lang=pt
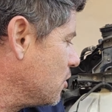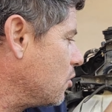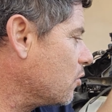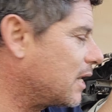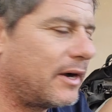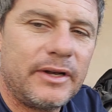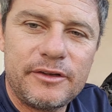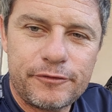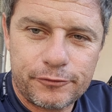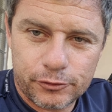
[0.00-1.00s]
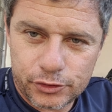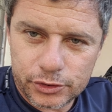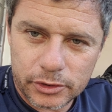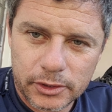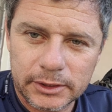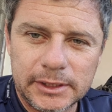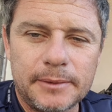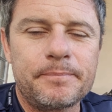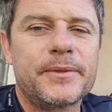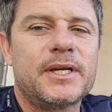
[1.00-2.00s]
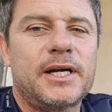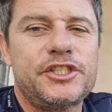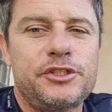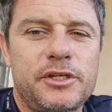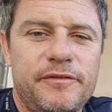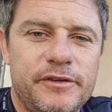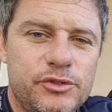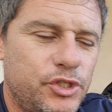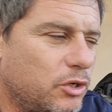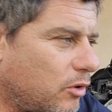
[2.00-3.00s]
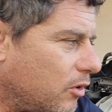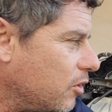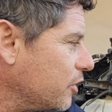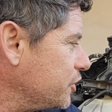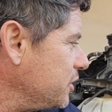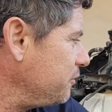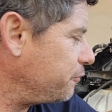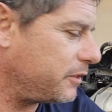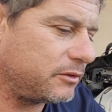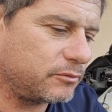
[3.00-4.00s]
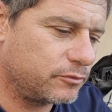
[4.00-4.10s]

o carro ele funciona, a gente refez o chicote, enfim.